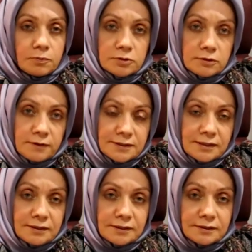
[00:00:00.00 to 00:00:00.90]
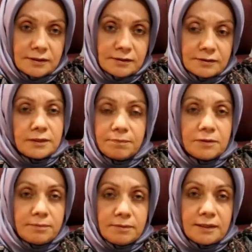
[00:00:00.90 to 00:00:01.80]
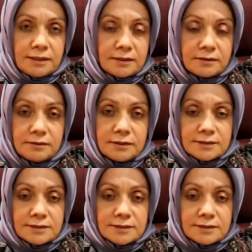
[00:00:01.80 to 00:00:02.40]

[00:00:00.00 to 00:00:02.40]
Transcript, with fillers: pozitif hastalarda yapılabilmektedir.